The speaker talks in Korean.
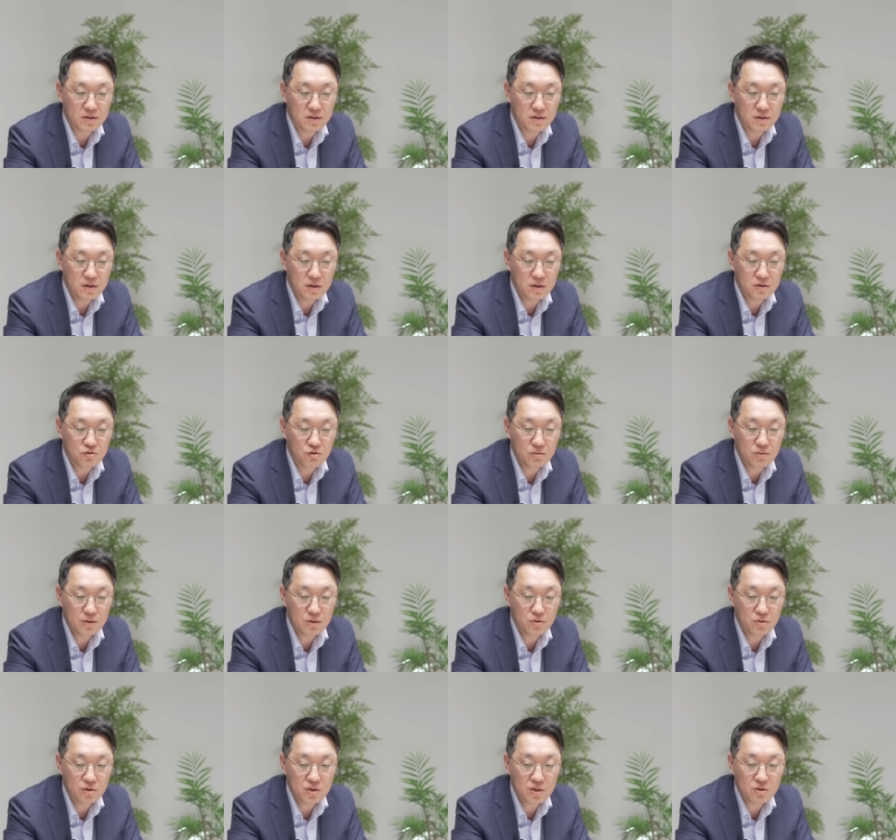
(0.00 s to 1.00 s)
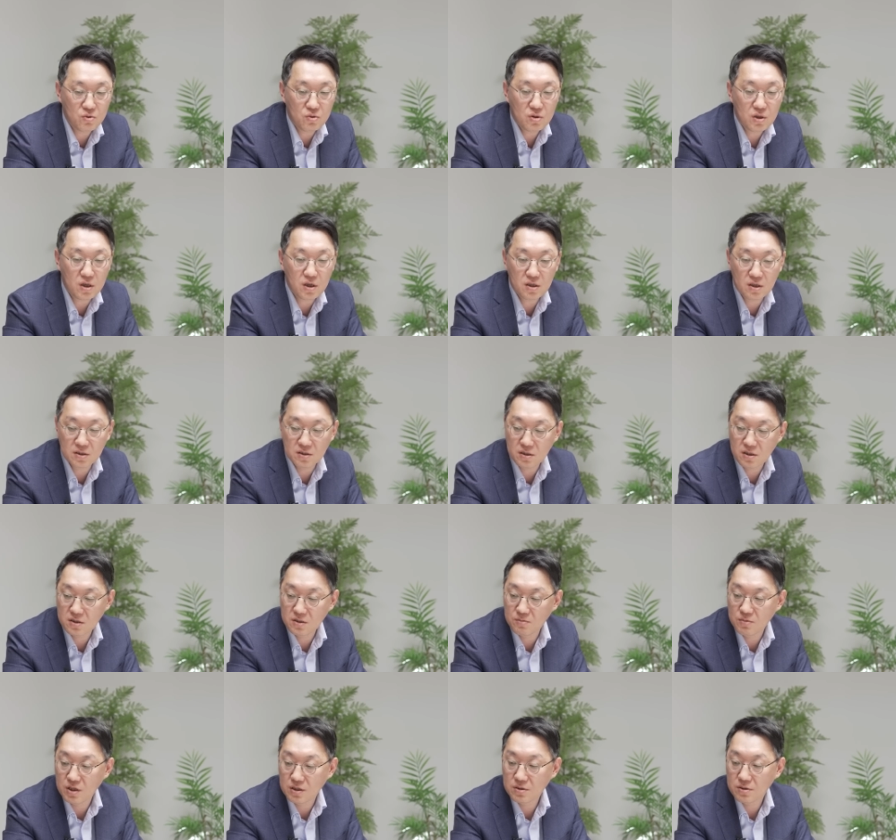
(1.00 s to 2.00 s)
같은데 루이비통이 신고가가 난 지가
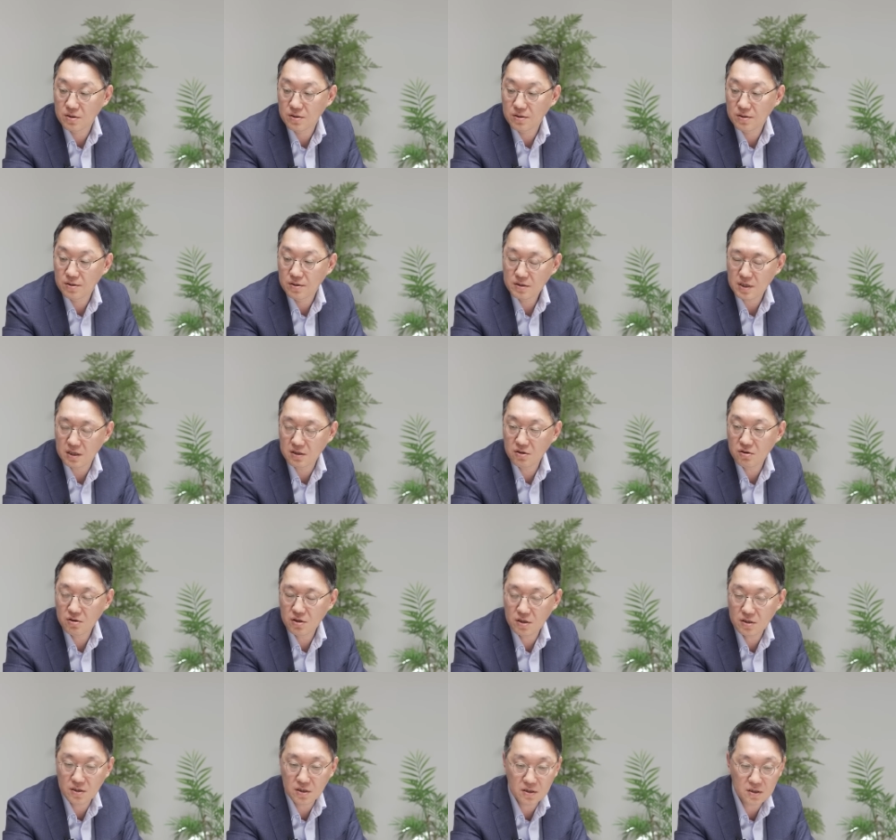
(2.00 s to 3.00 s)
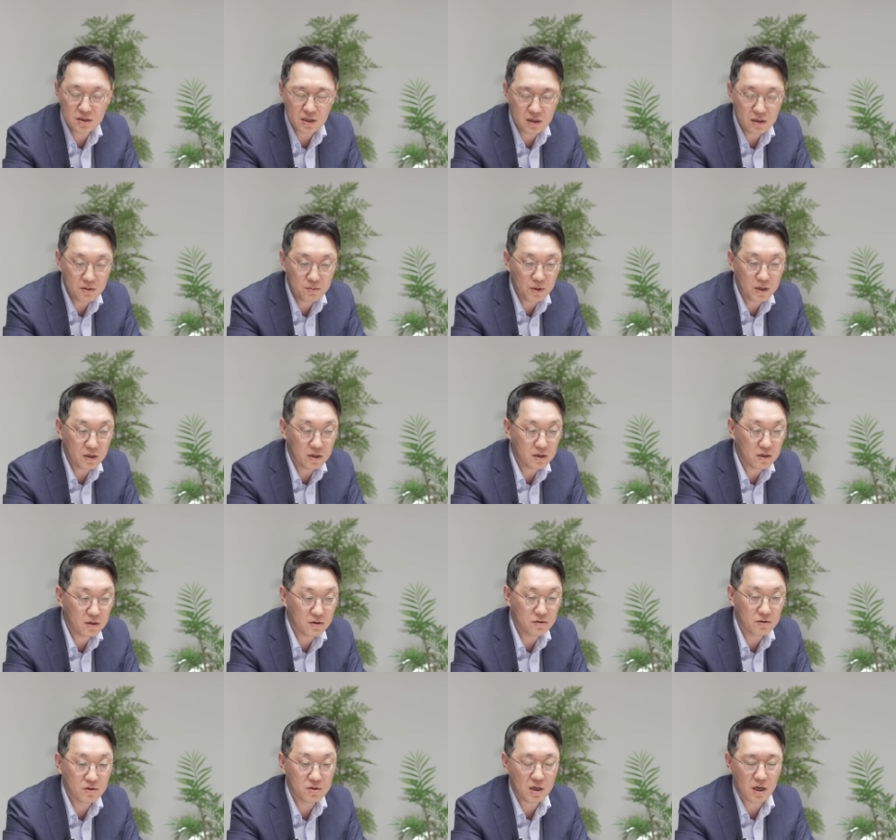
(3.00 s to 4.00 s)
좀 됐어요. 작년에 이제 샤넬백이랑
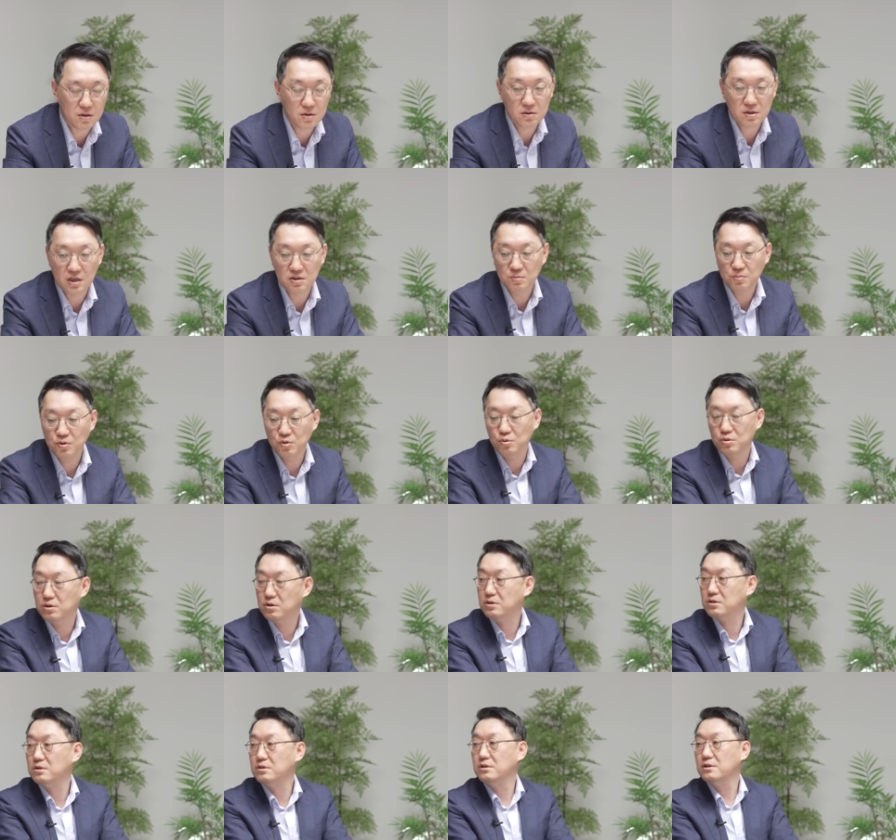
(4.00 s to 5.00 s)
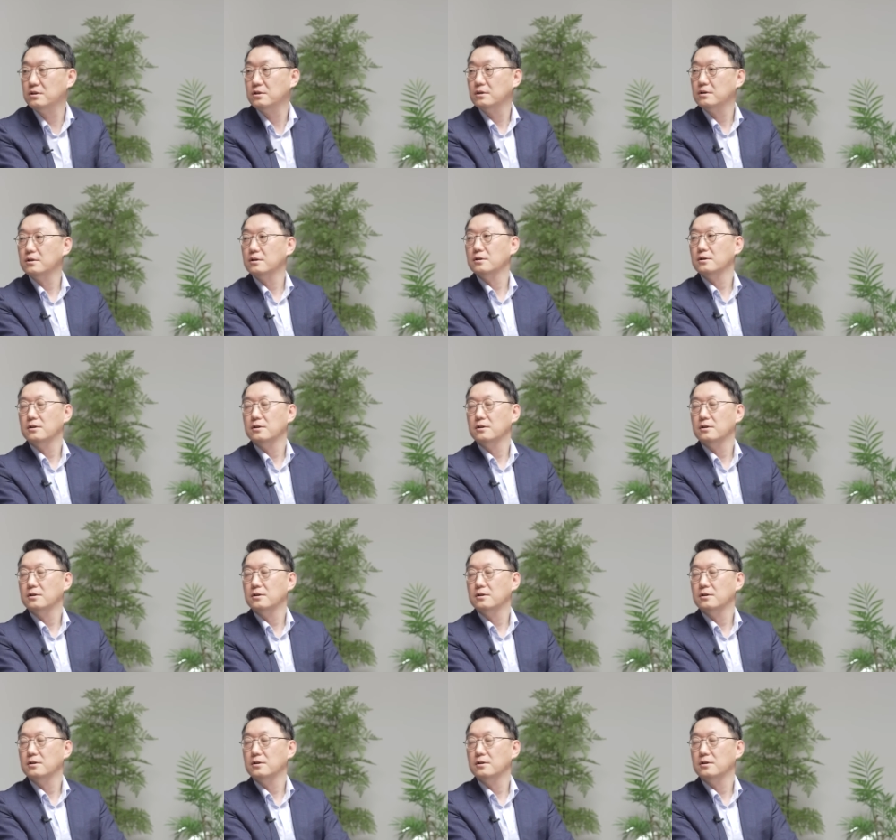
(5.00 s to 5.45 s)
이런 거 가격 다섯 번 올렸거든요. 네.